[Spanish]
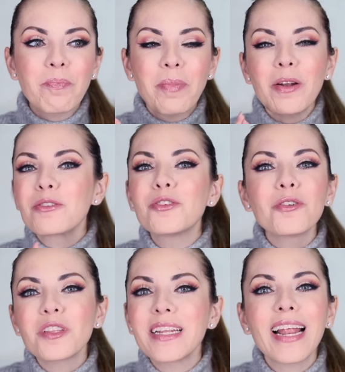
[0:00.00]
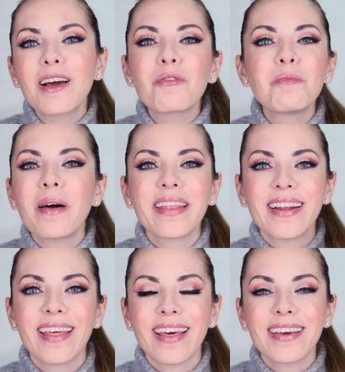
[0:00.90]
Pero yo no tenía la culpa de
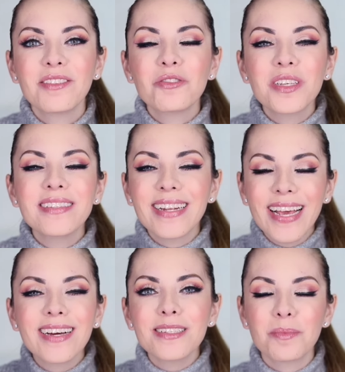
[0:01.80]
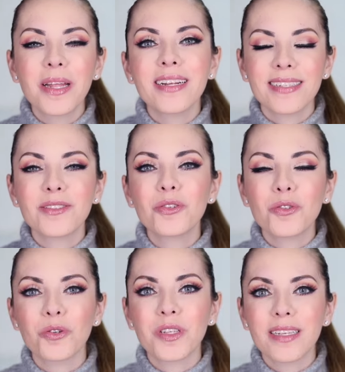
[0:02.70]
nada, entonces tenía que aceptar esas dos
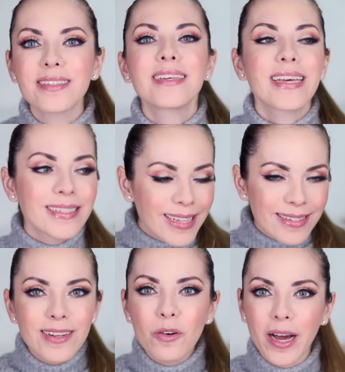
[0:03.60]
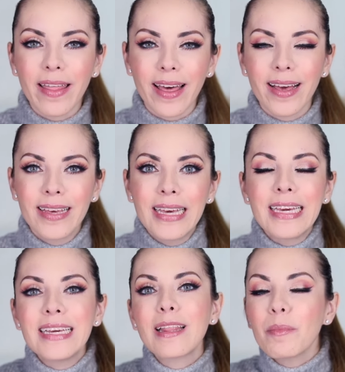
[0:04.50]
cosas. Estás enojada
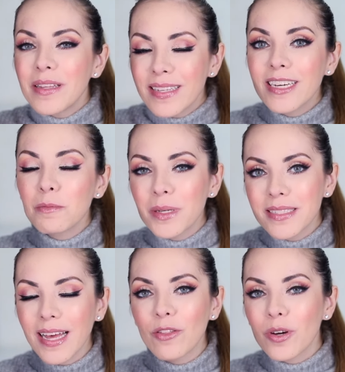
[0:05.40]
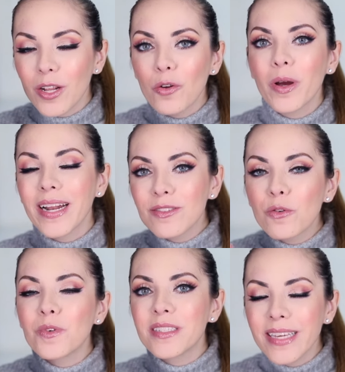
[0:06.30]
y también sigues pensando que no eres
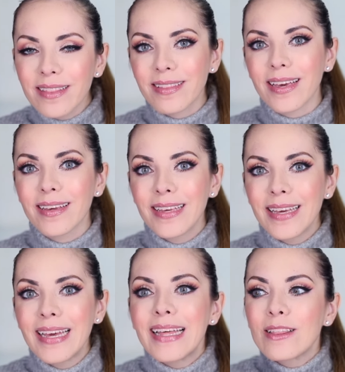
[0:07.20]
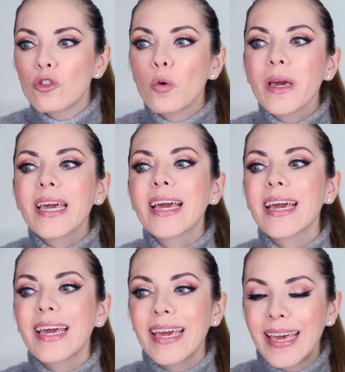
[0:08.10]
suficiente. Tuve
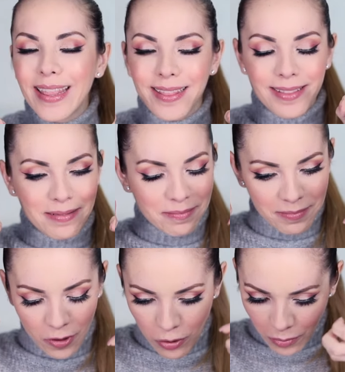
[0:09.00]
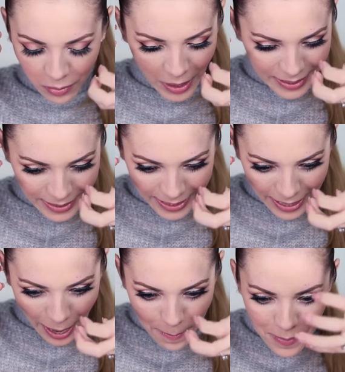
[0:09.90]
que, que así
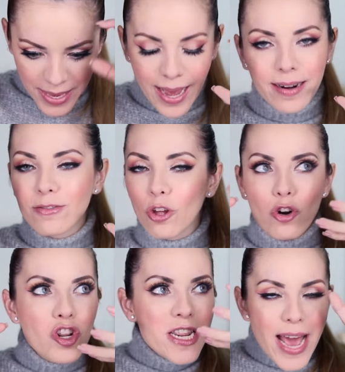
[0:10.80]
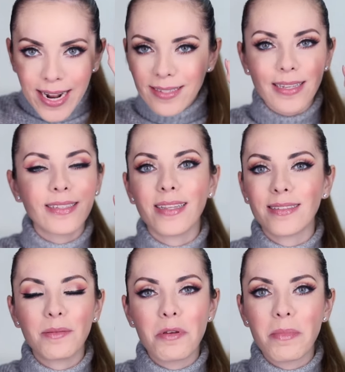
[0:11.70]
cambiar, tronar esas
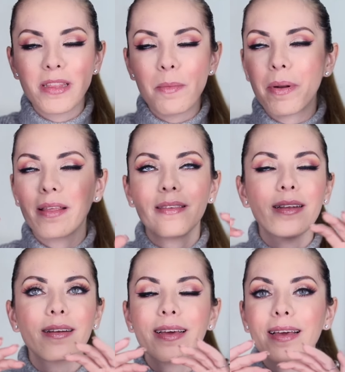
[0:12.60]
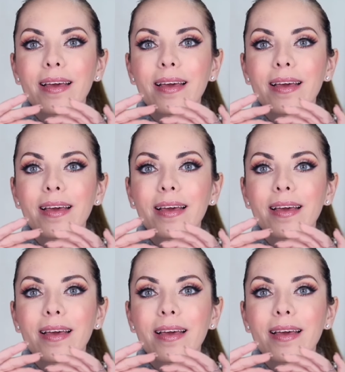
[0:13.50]
ideas en mi mente para decir,